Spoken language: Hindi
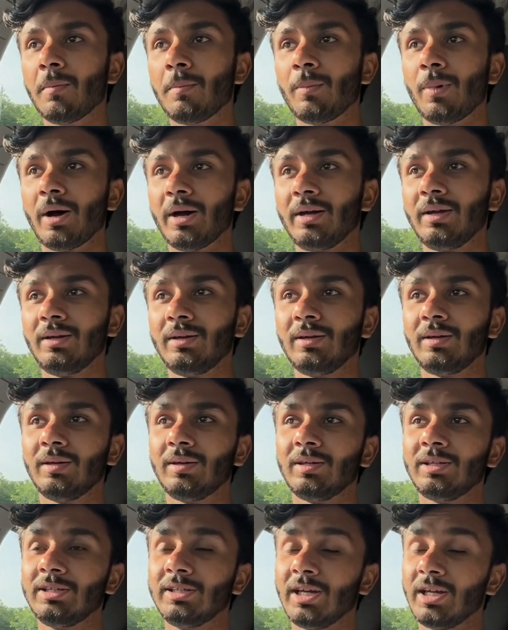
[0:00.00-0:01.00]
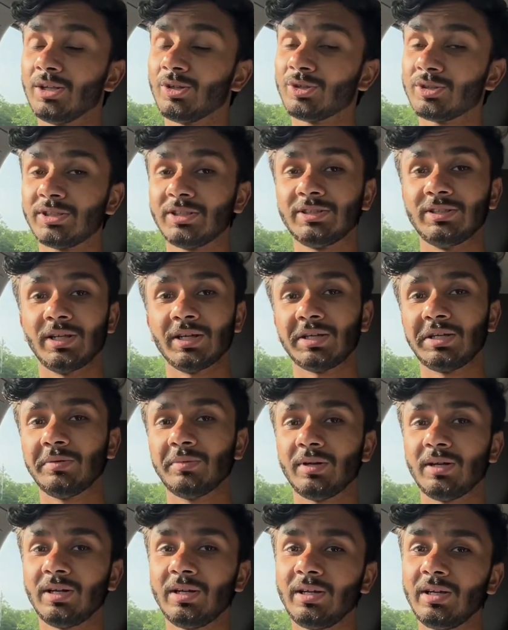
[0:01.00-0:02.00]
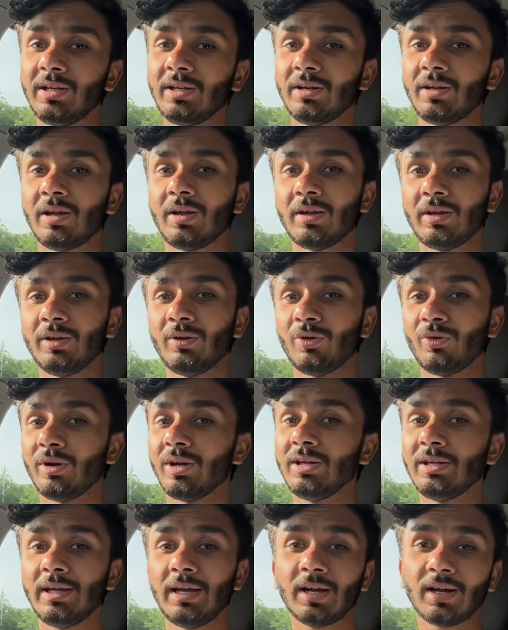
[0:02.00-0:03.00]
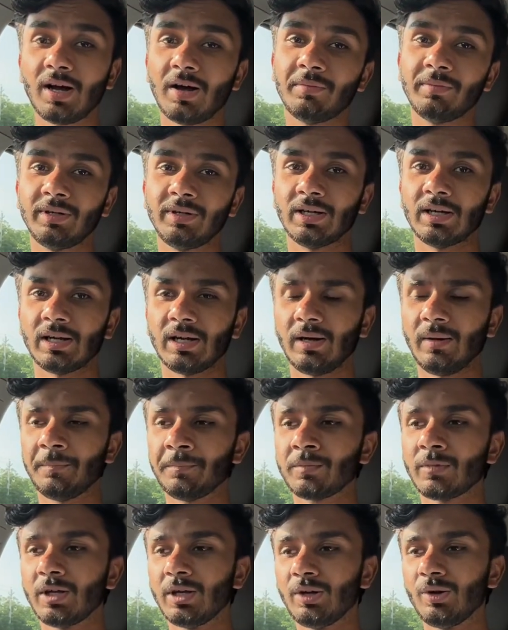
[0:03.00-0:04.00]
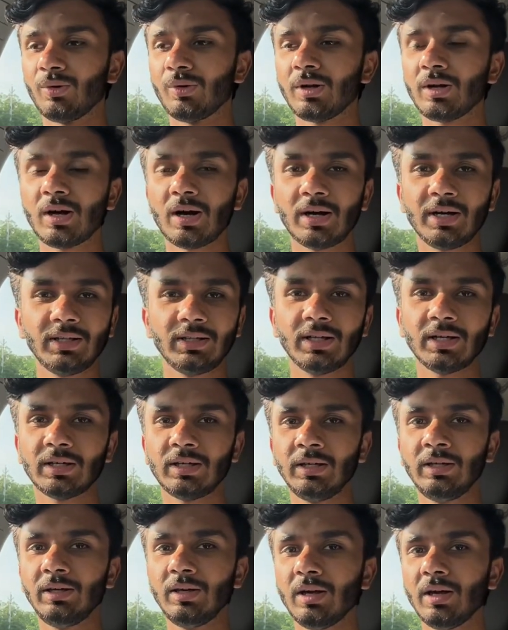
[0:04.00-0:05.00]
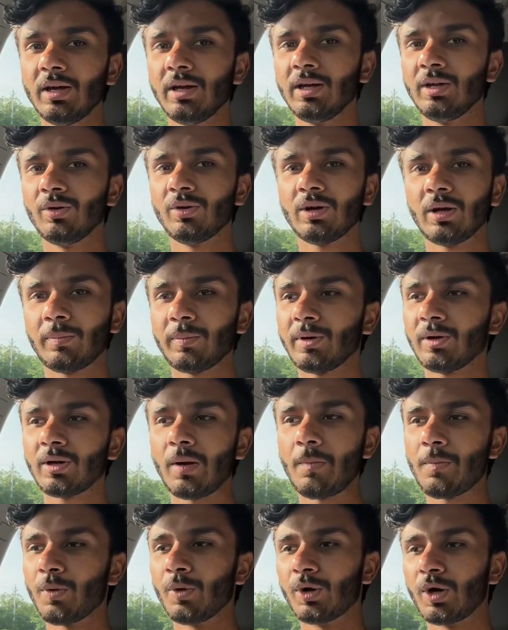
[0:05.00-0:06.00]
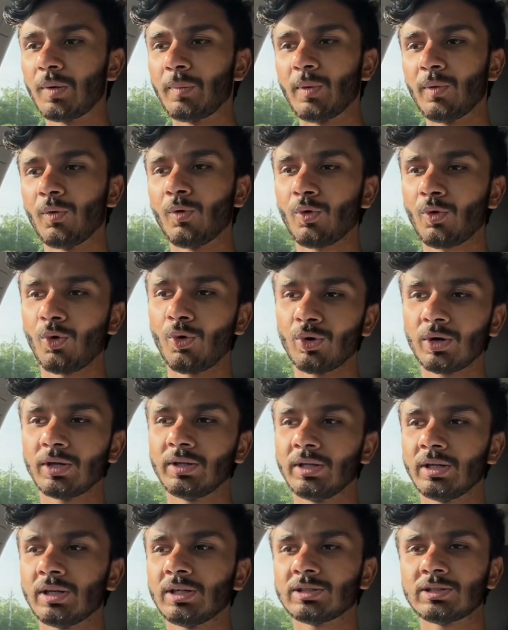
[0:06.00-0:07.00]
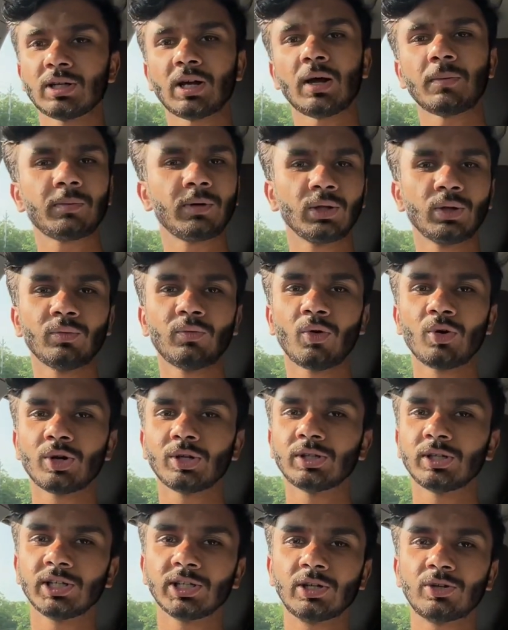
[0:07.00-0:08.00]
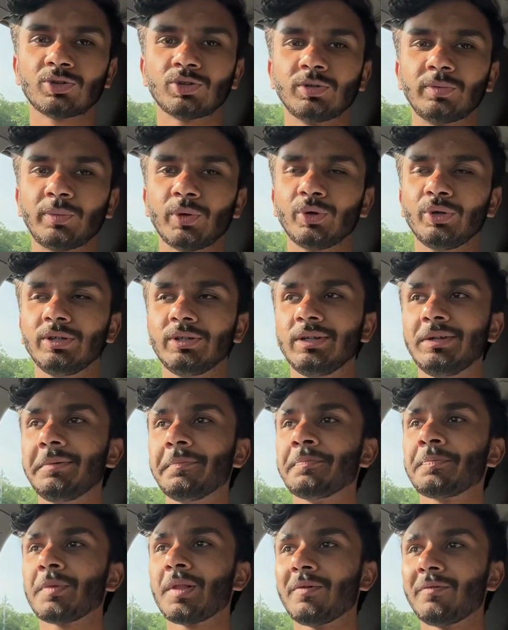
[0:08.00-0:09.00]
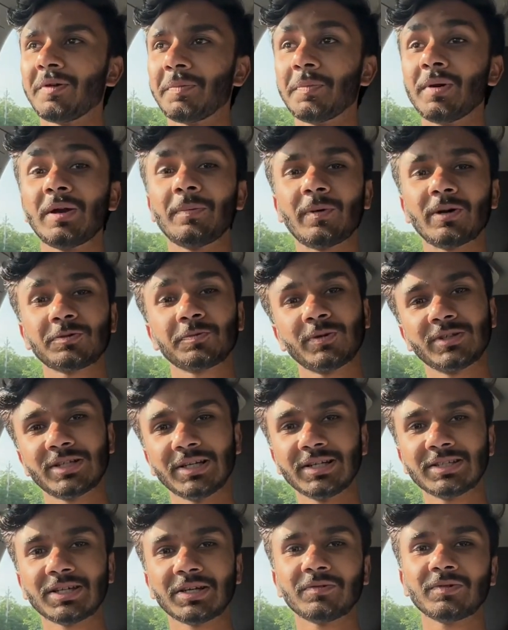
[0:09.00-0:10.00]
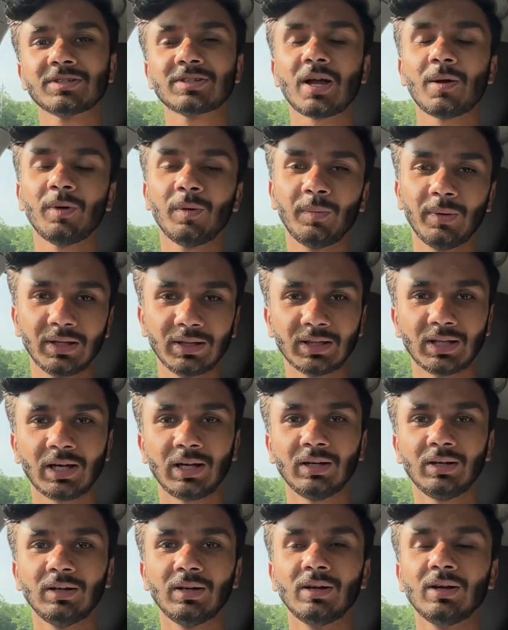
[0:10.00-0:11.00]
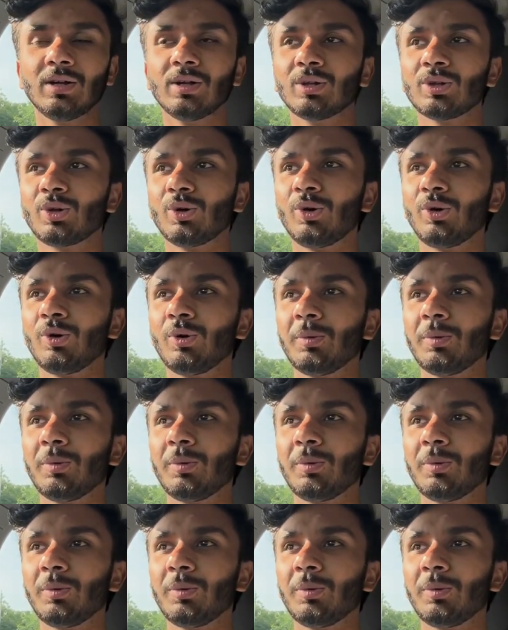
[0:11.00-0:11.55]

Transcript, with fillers: भाई ये तो चीज़ देखी मैंने इन इन्होंने ये काम करा इन्होंने गाड़ी देखी इन्होंने अपने कंप्यूटर में वो खोल के देखा सर आपकी तो फोर्टी थ्री थाउजेंड पे हुई थी फिर मेरे पास पिछली सर्विस का भी बिल था तो